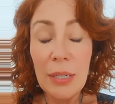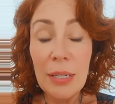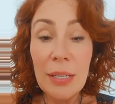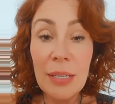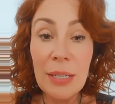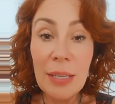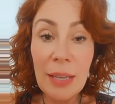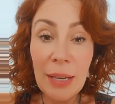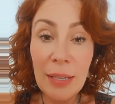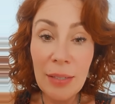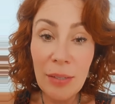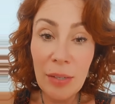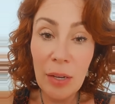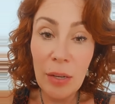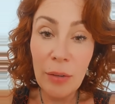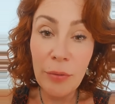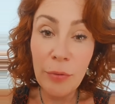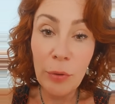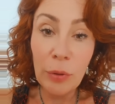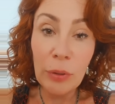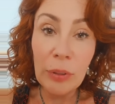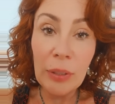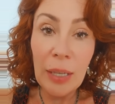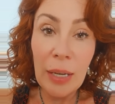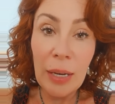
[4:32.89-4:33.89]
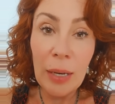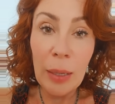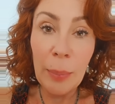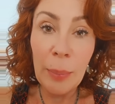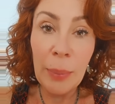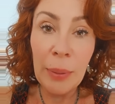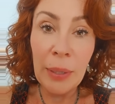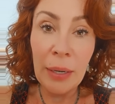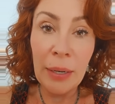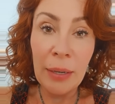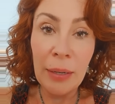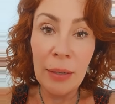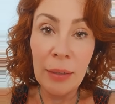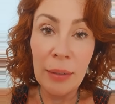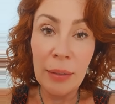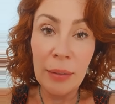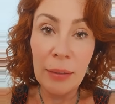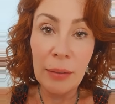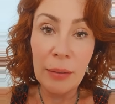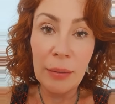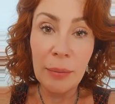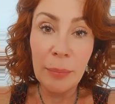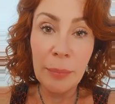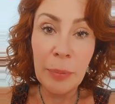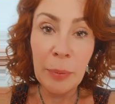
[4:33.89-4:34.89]
E quem sabe votar tá
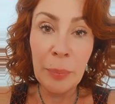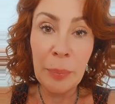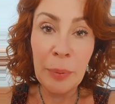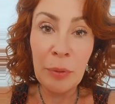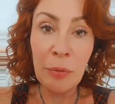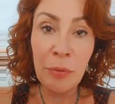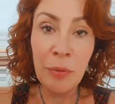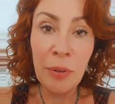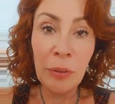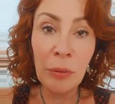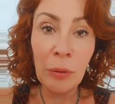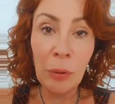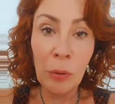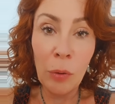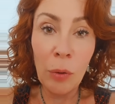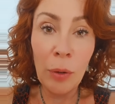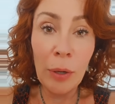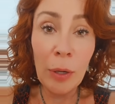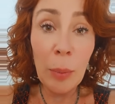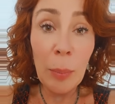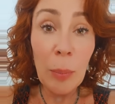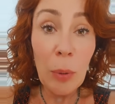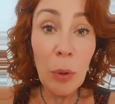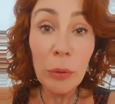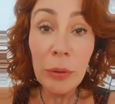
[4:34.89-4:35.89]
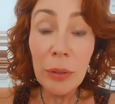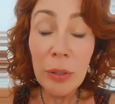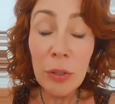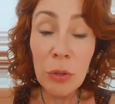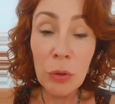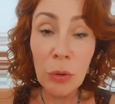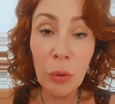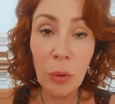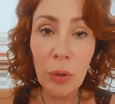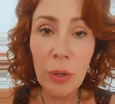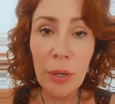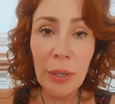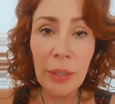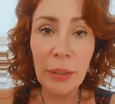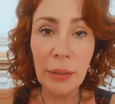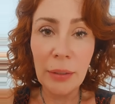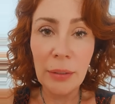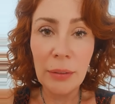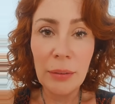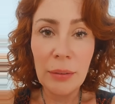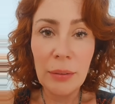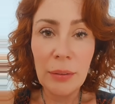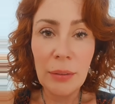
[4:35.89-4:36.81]
para prefeito agora é uma outra história.